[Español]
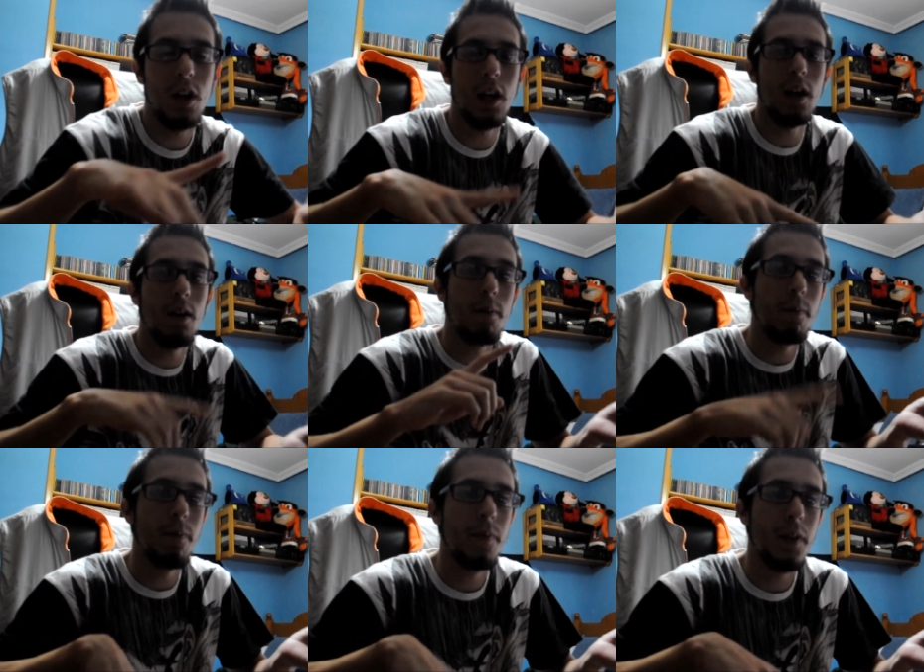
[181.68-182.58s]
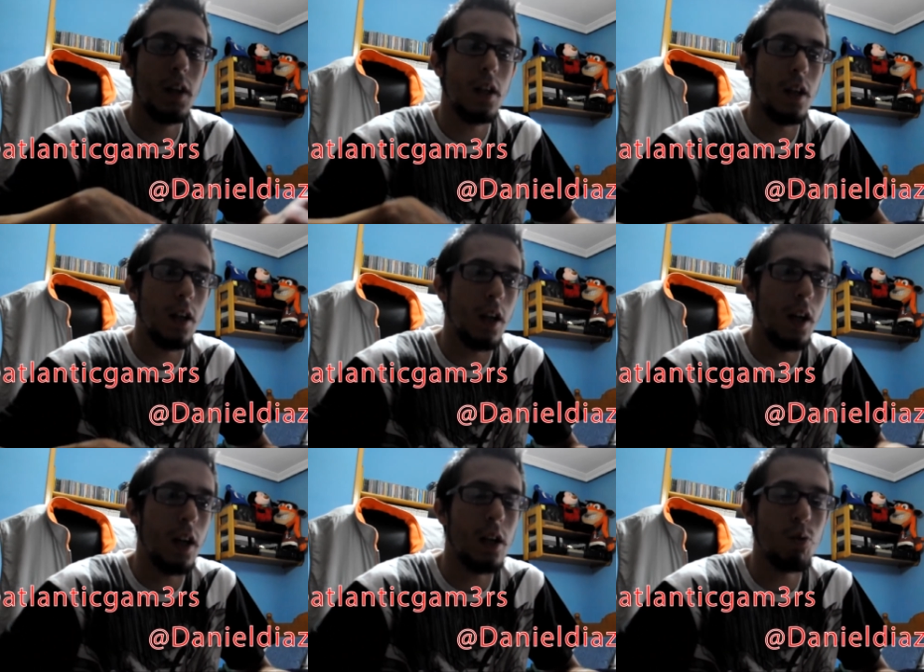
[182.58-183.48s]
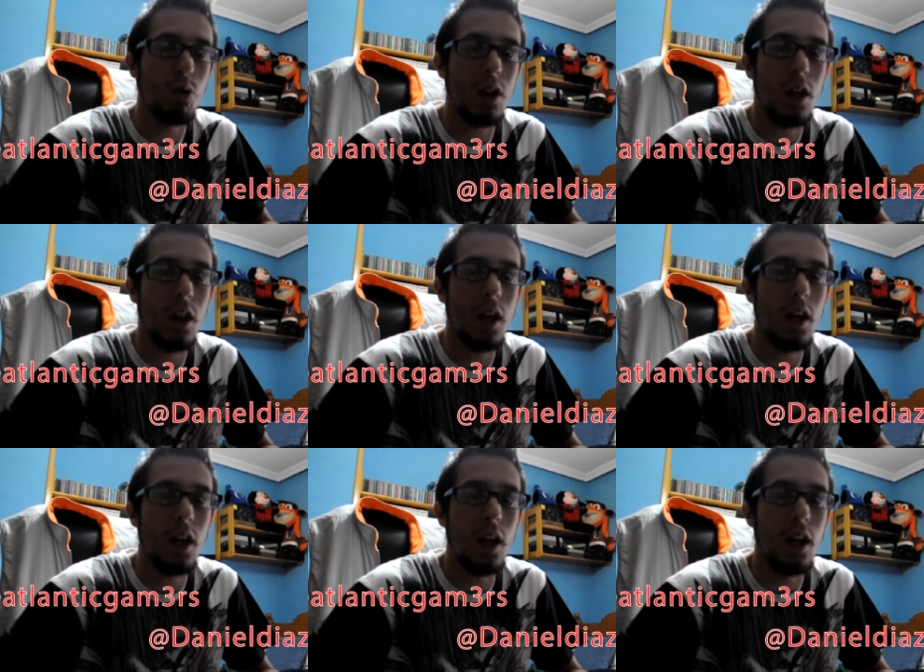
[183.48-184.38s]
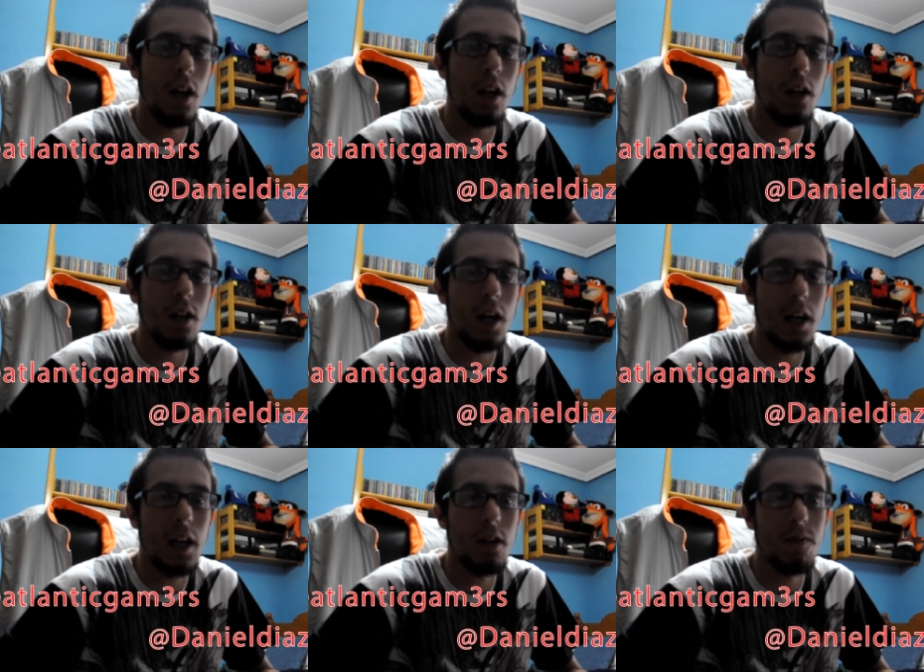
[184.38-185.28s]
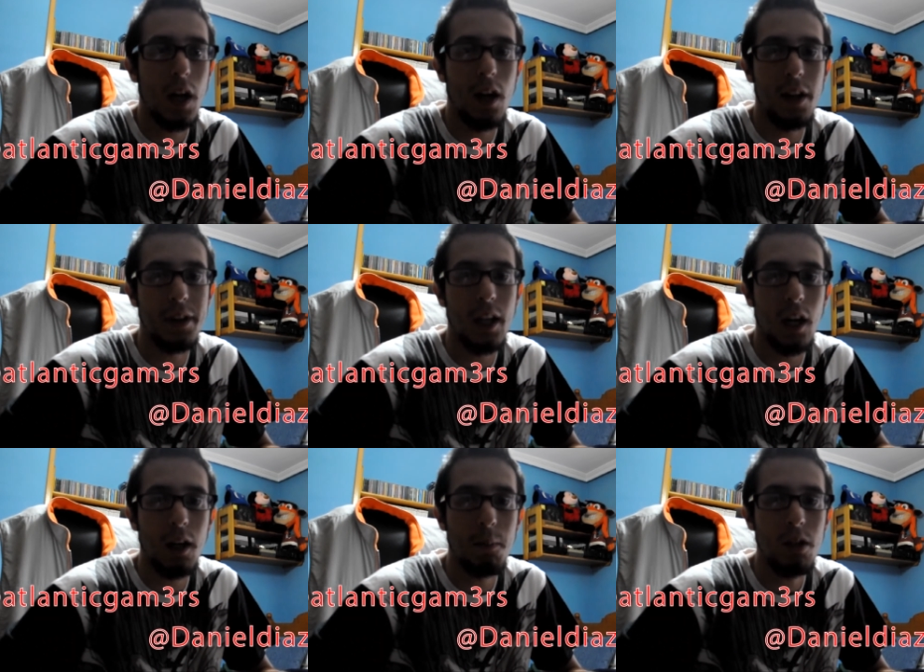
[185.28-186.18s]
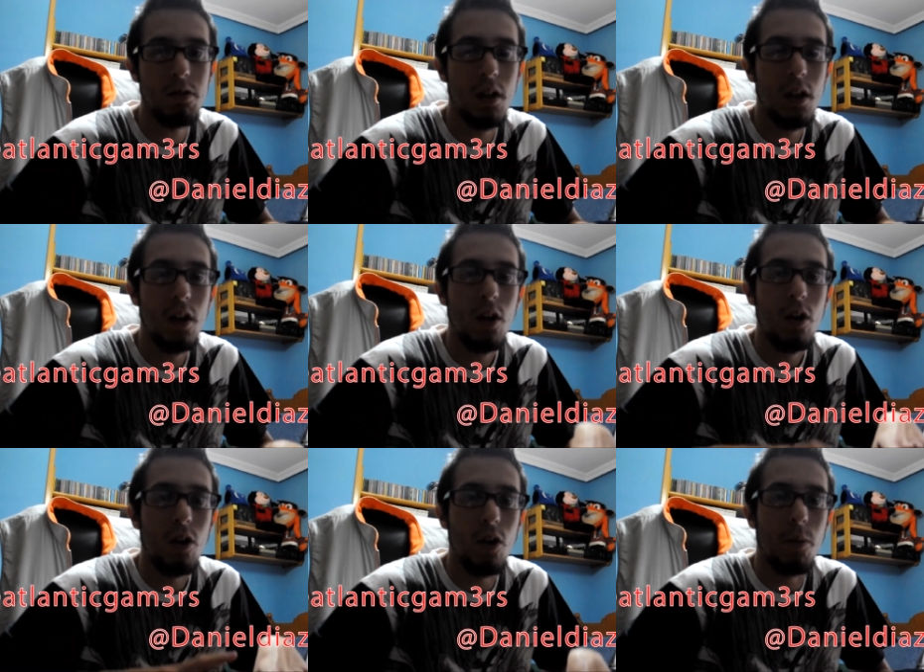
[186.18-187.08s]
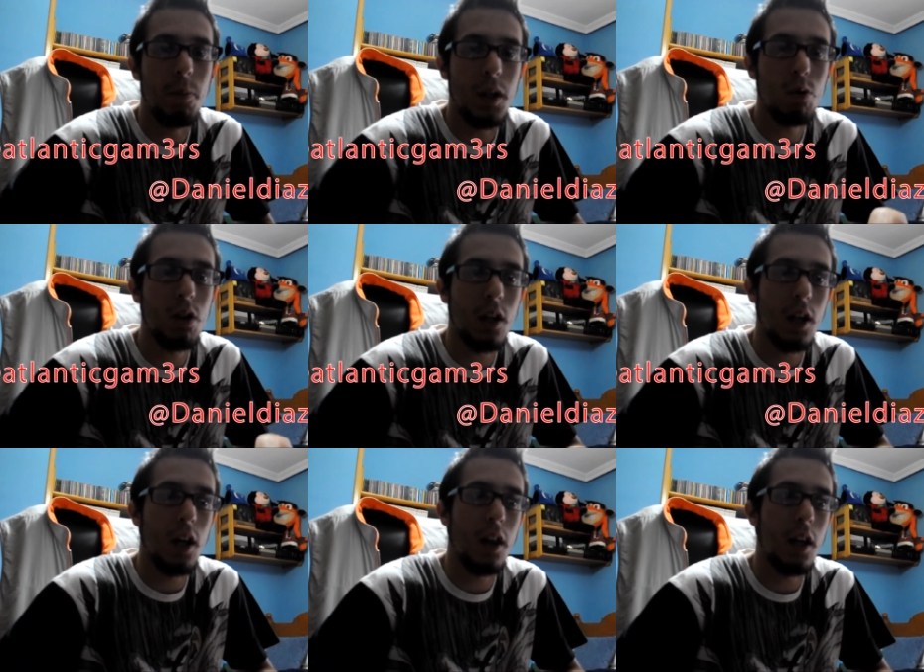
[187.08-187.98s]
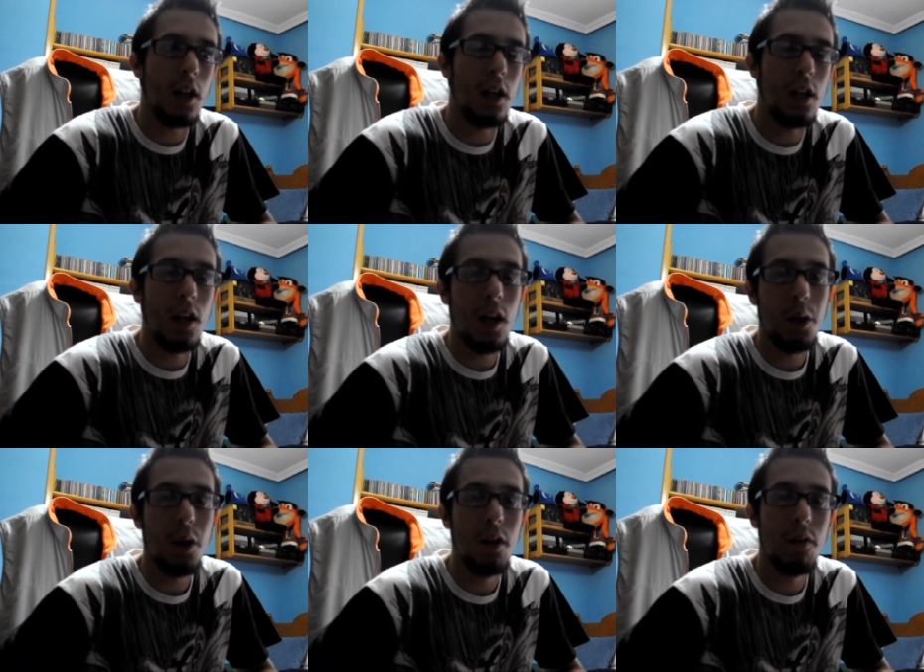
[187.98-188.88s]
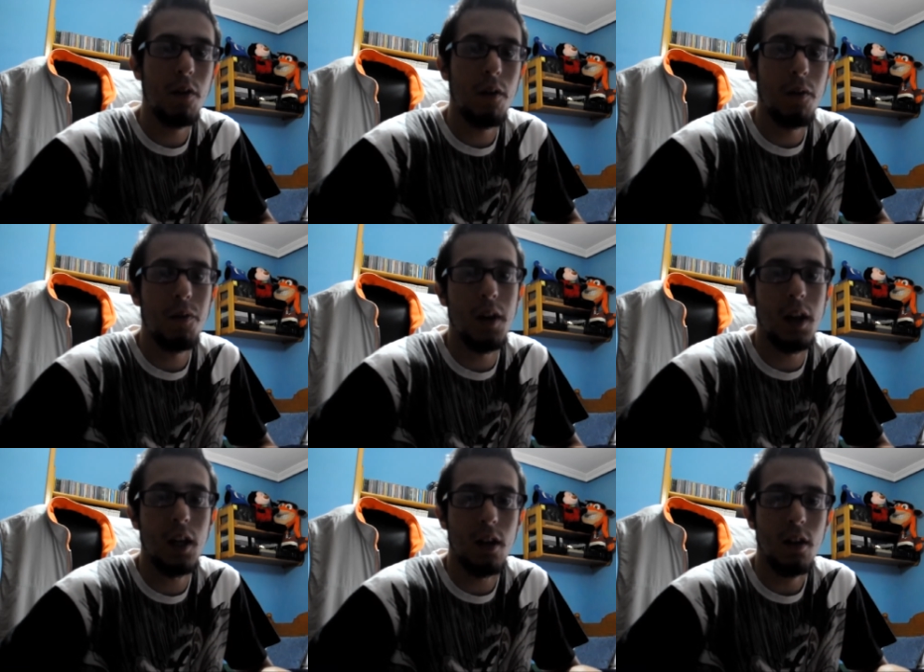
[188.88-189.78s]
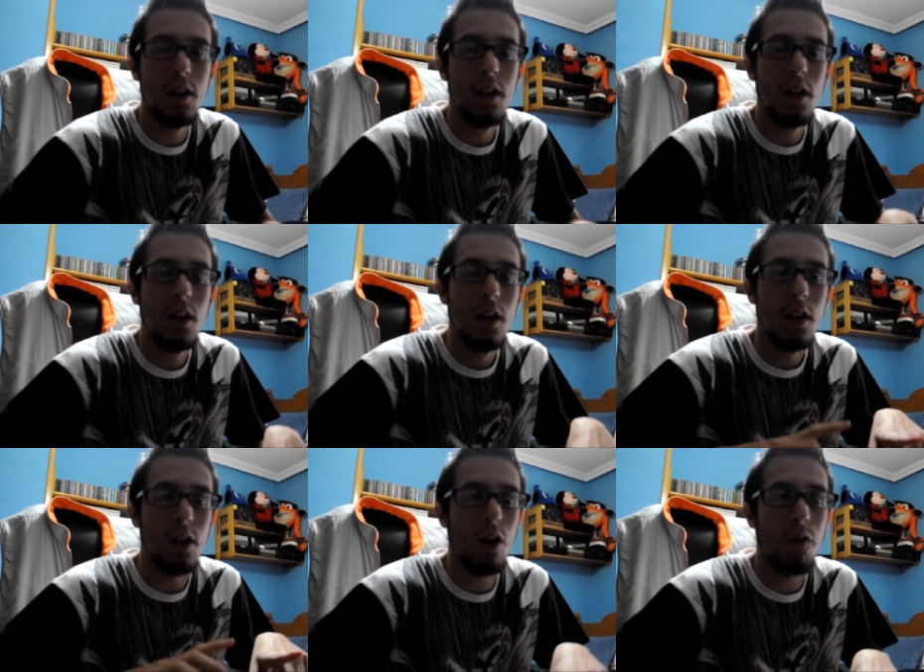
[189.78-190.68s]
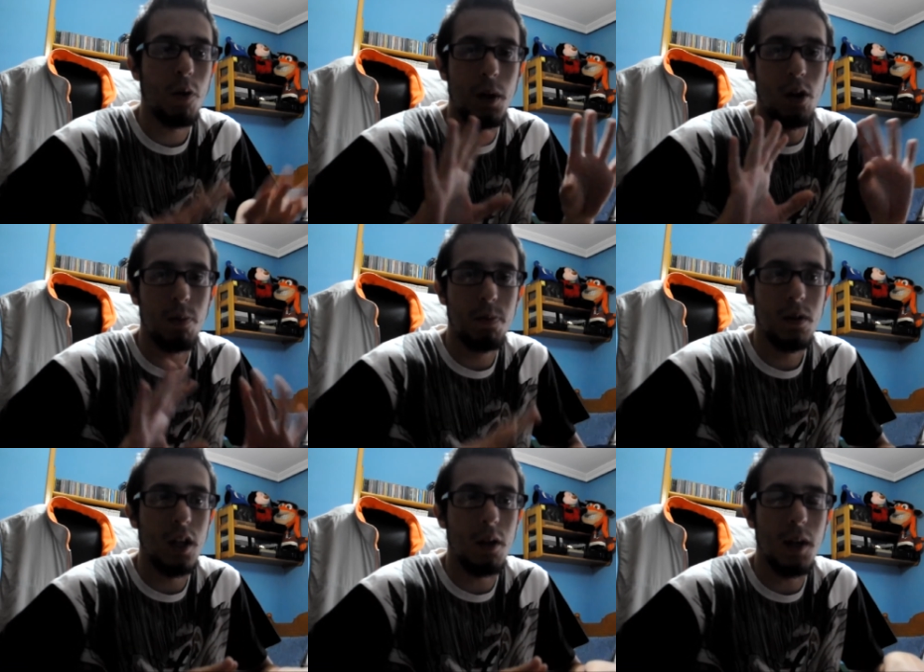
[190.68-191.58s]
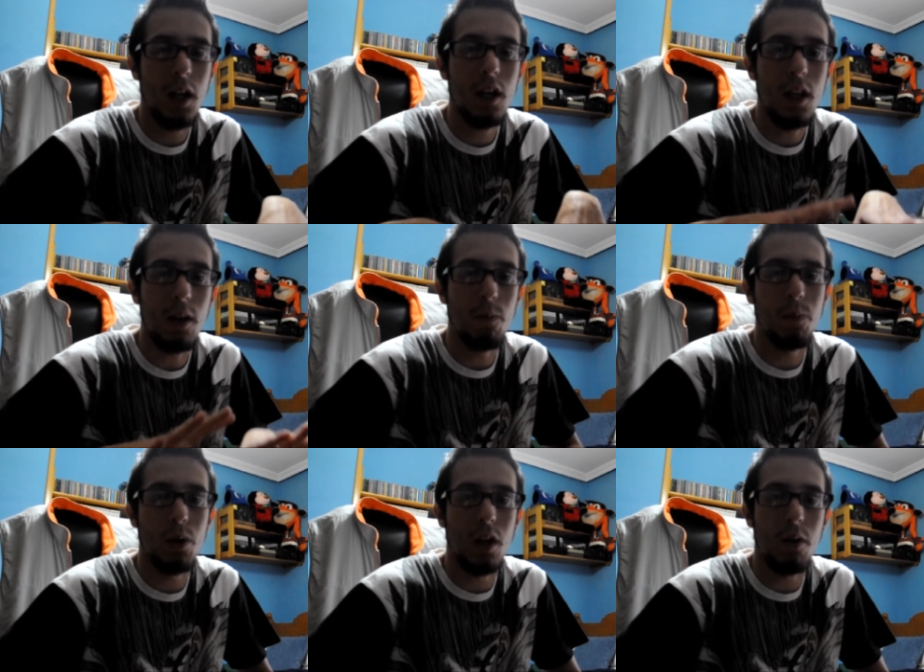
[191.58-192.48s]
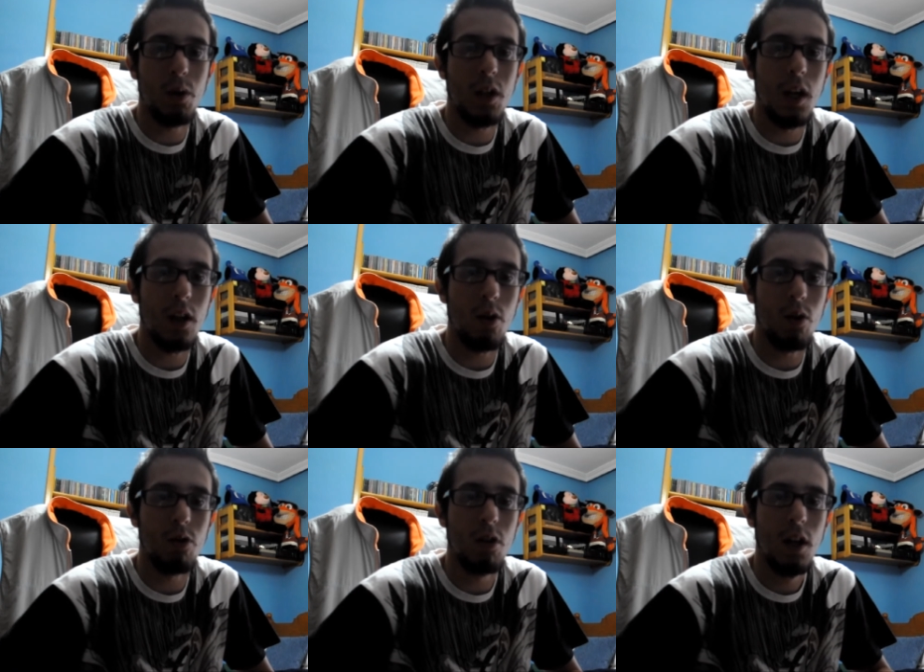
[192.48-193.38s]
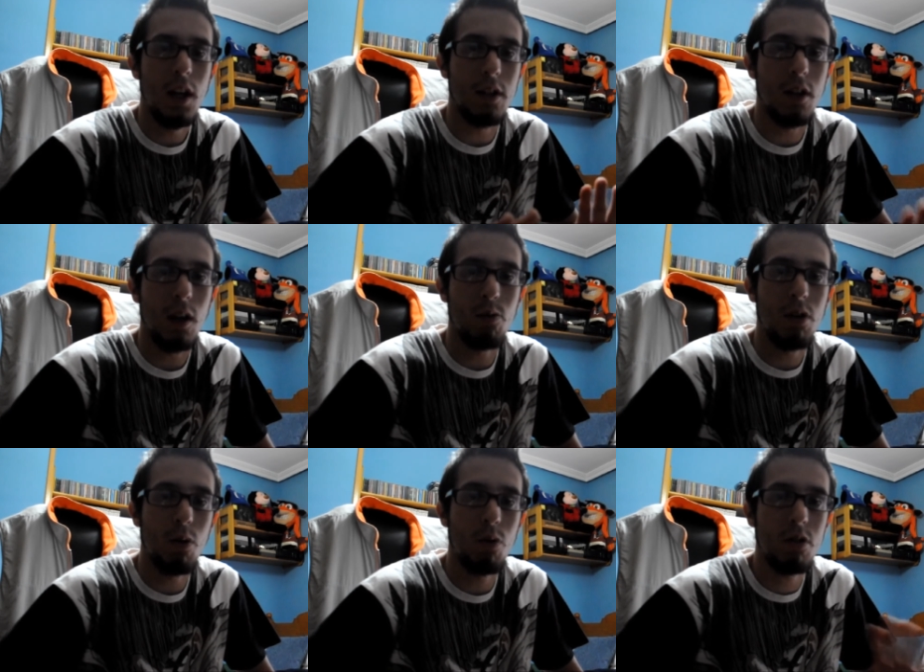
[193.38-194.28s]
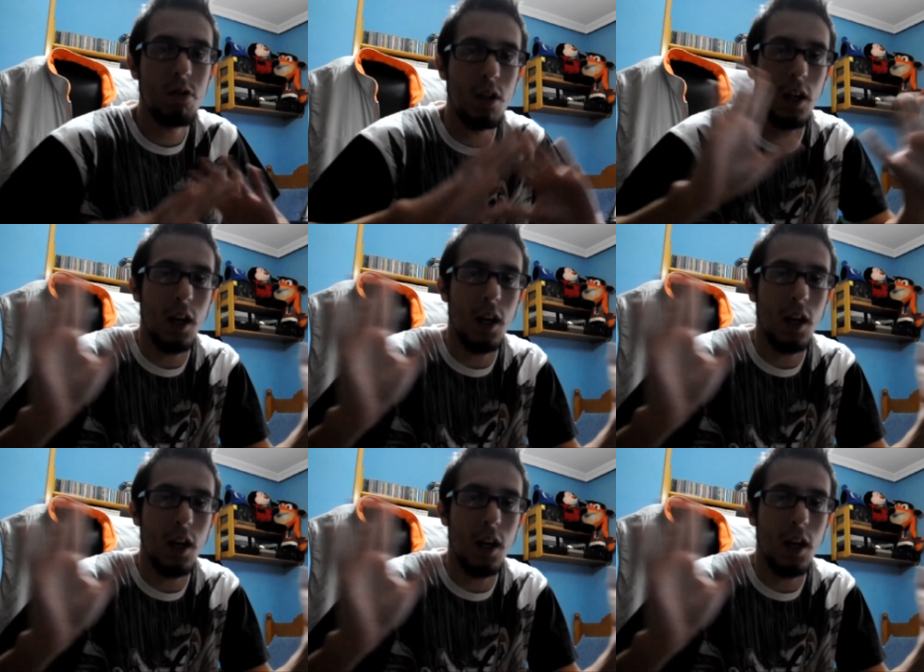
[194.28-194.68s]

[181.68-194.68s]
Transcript: en el, en el Twitter del canal, Atlantic Gamers, o en mi Twitter, que es Daniel Díaz FDT. De todas formas lo escribiré y podréis votar ahí todos. Así que un saludos y